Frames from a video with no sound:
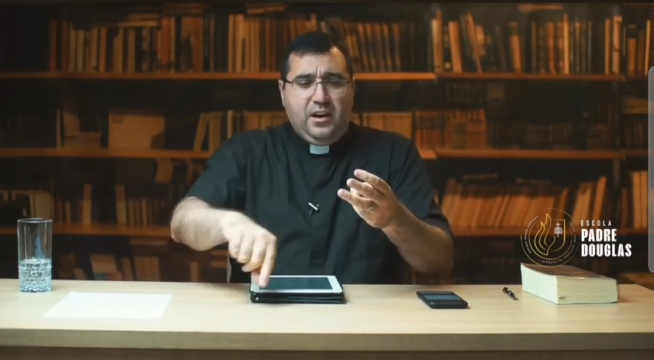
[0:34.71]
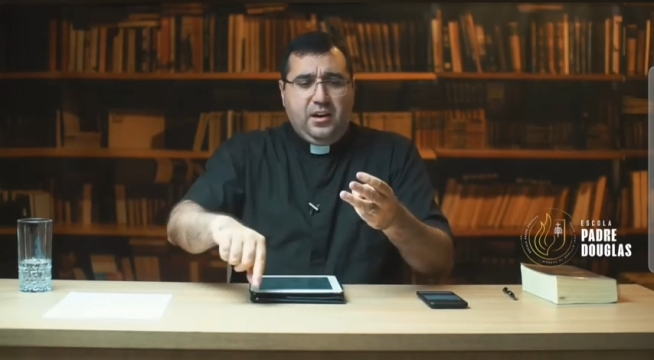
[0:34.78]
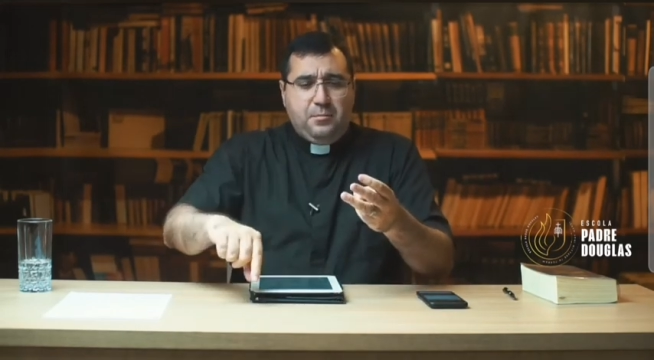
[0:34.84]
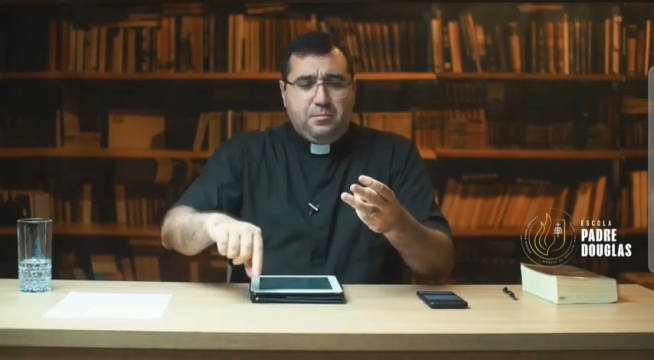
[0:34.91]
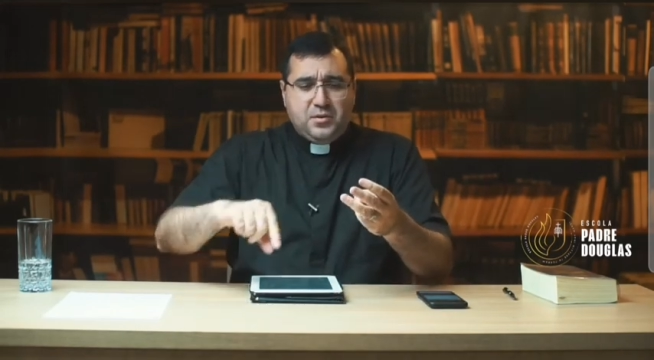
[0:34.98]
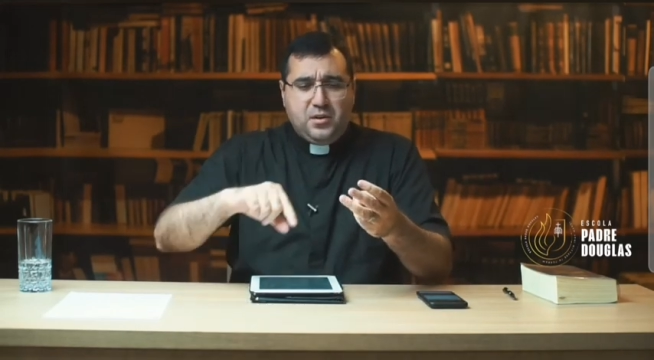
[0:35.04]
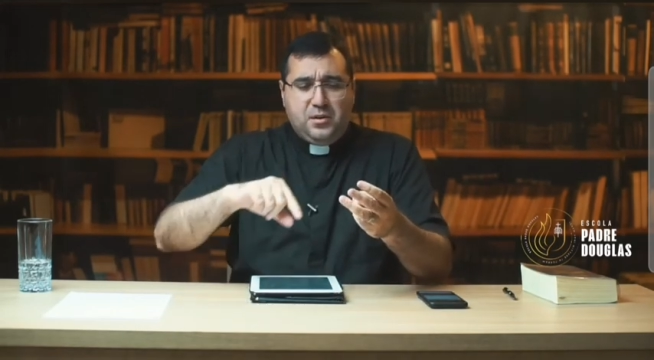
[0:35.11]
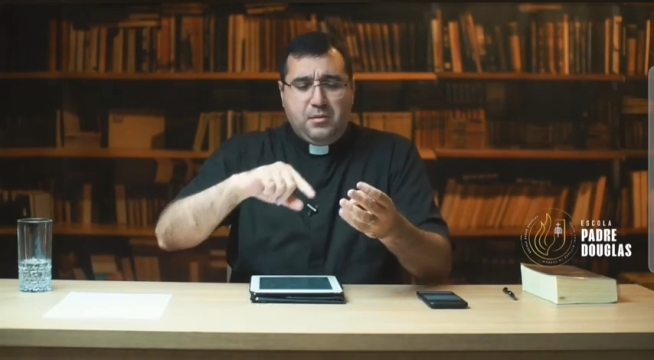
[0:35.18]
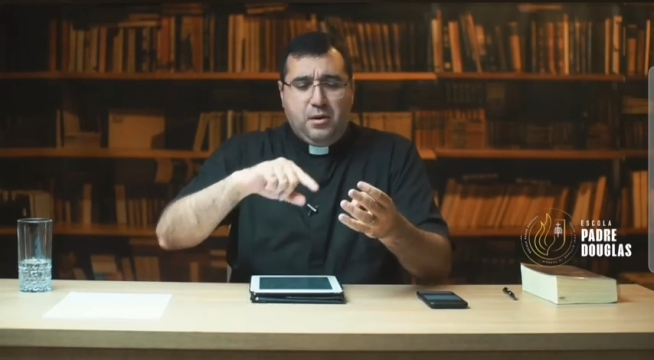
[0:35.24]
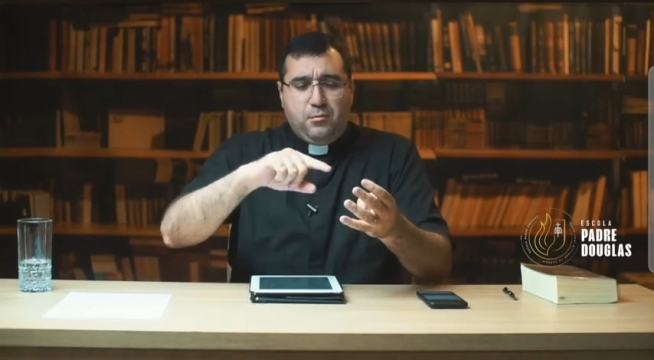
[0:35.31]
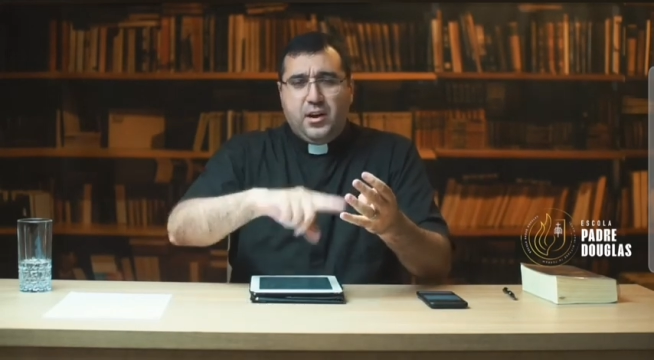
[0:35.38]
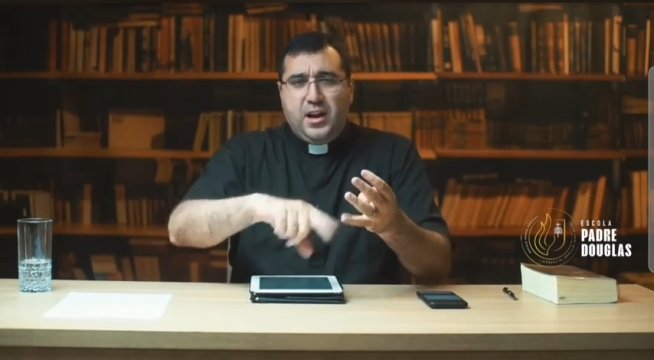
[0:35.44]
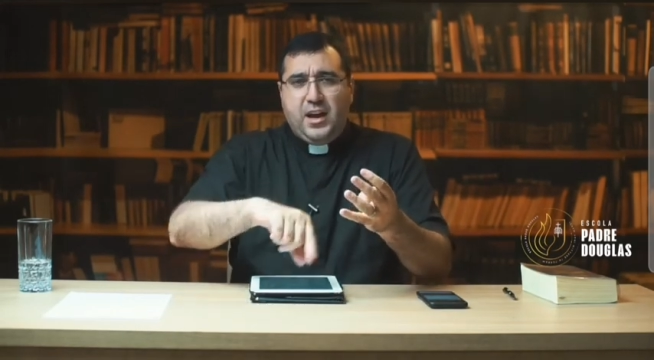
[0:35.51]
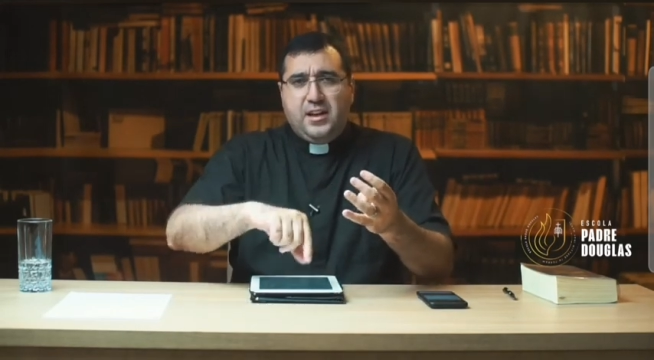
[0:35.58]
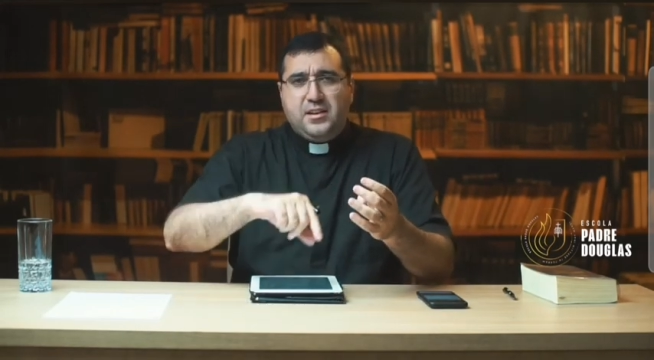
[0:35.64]
é uma pessoa
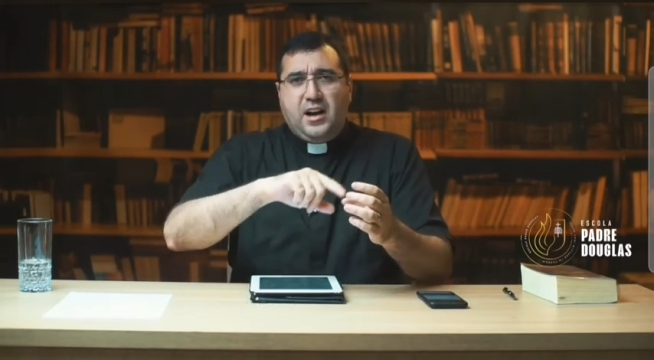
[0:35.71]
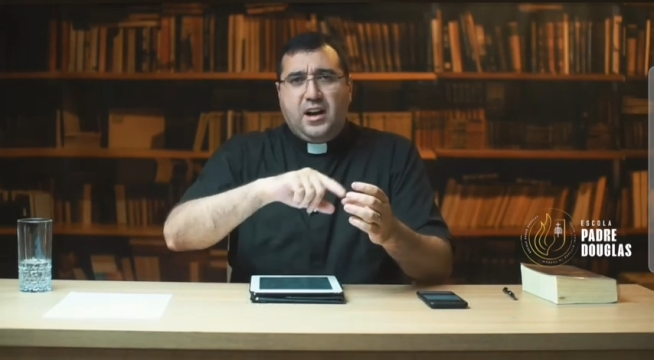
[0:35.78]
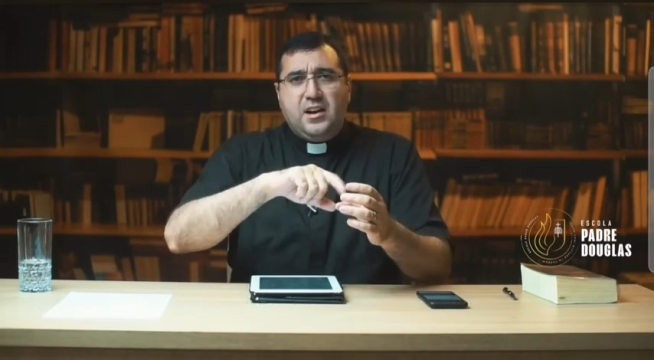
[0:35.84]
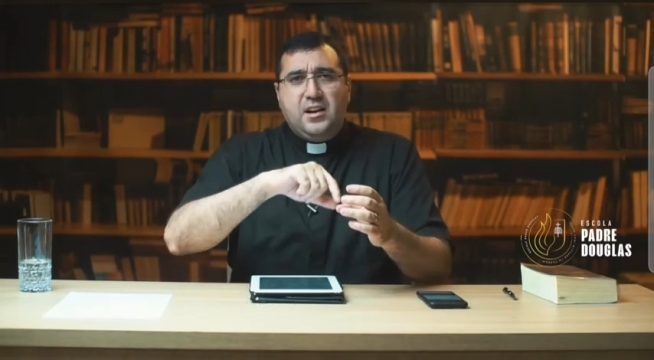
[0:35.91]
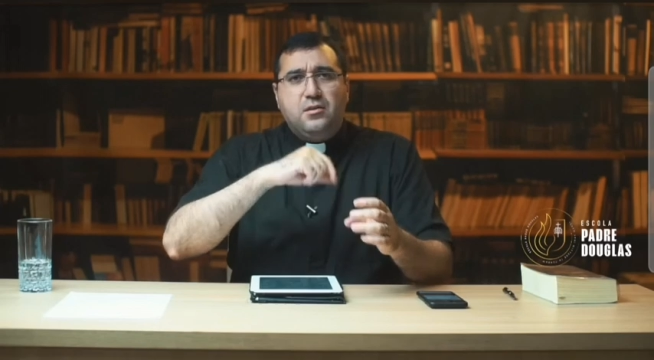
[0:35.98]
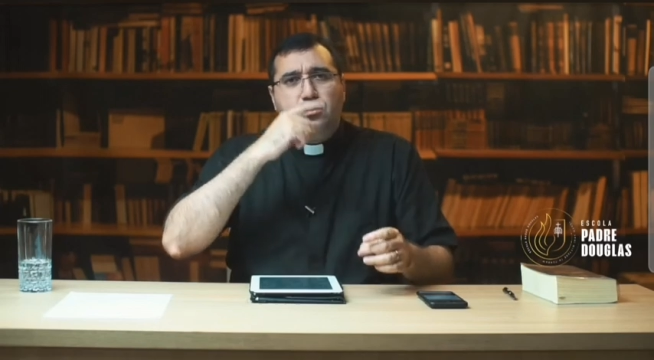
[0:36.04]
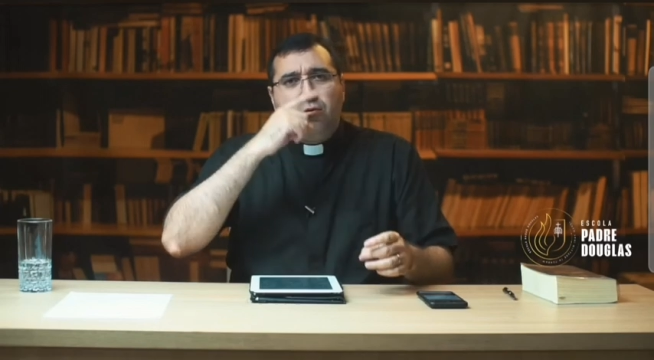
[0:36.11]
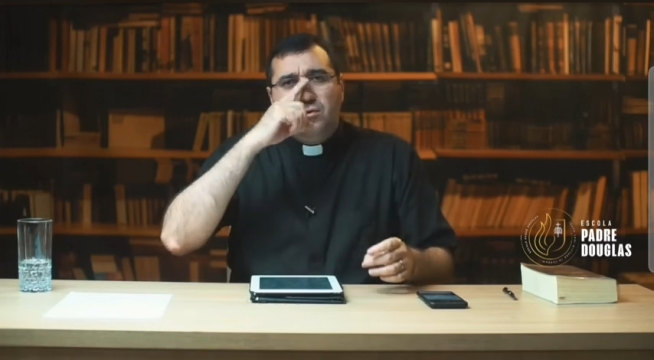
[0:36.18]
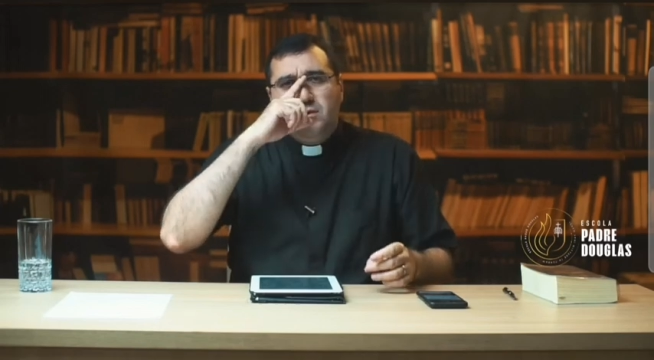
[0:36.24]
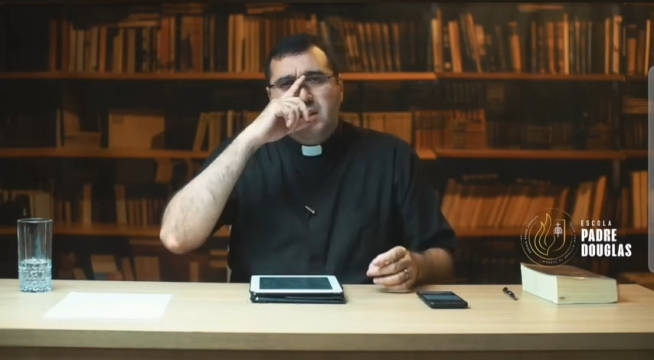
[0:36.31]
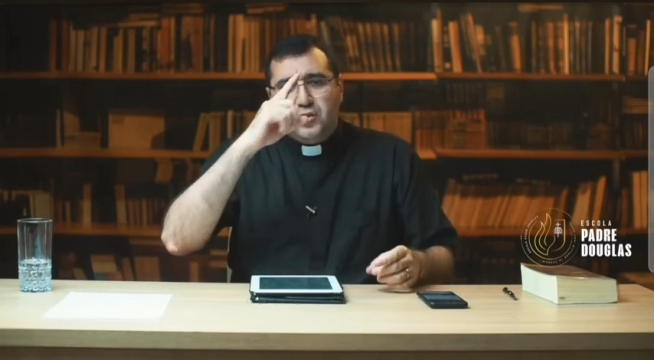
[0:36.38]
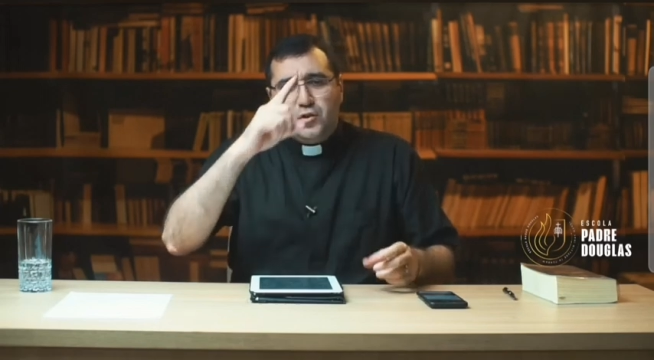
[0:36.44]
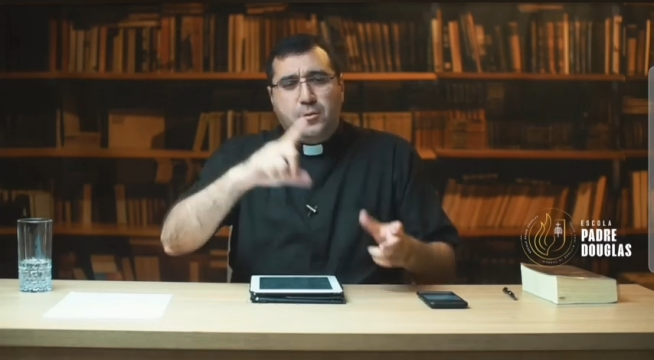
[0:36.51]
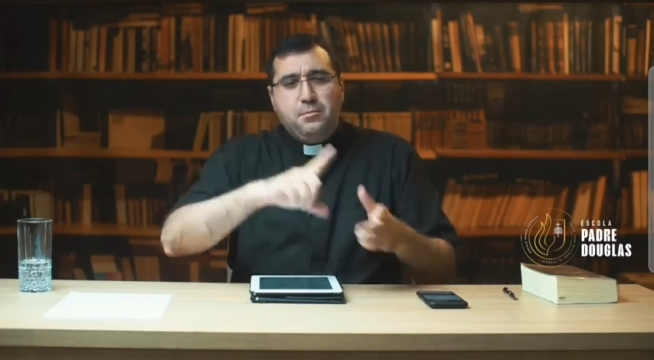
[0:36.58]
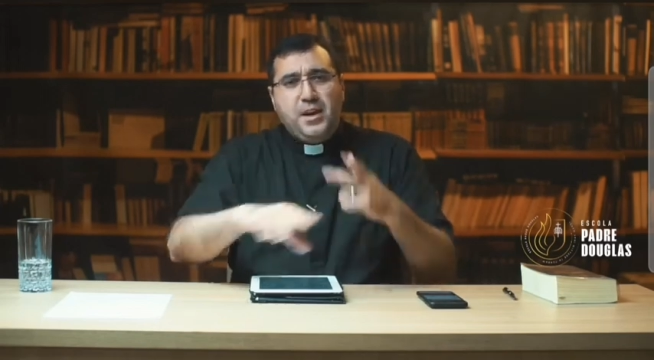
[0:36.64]
mal-humorada,
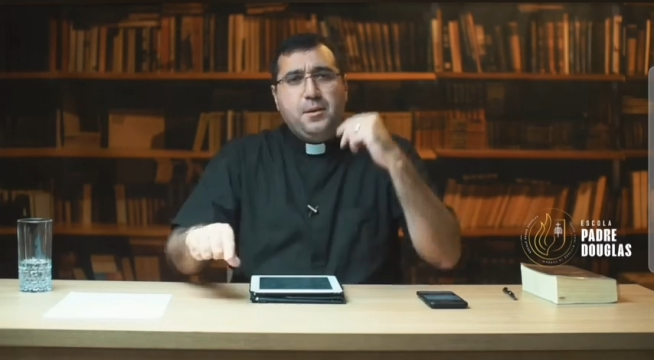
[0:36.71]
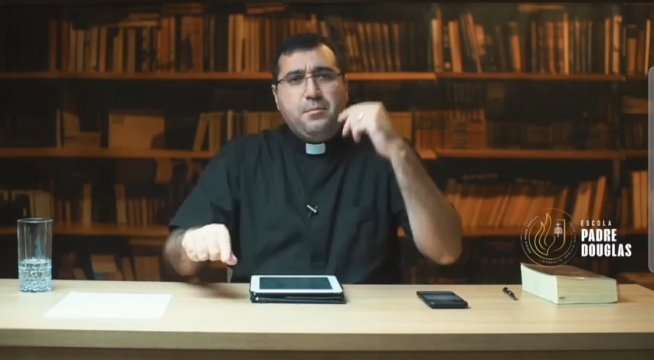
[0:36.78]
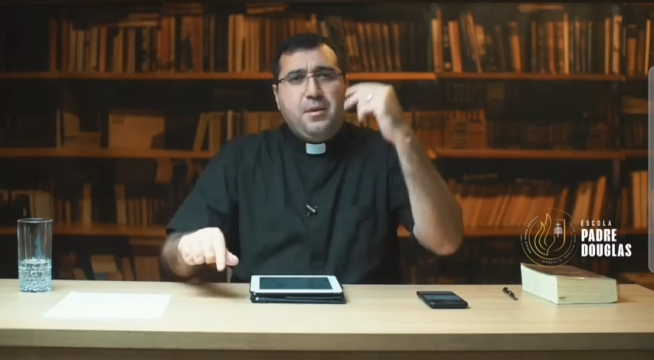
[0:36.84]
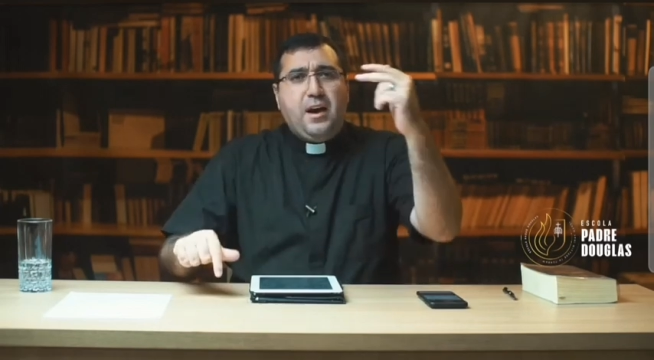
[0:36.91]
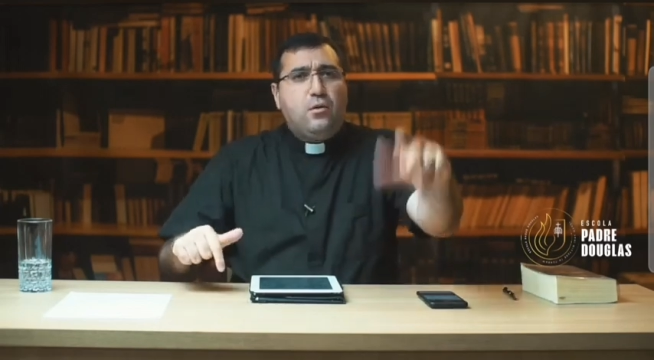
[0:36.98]
carrancuda, é soberba,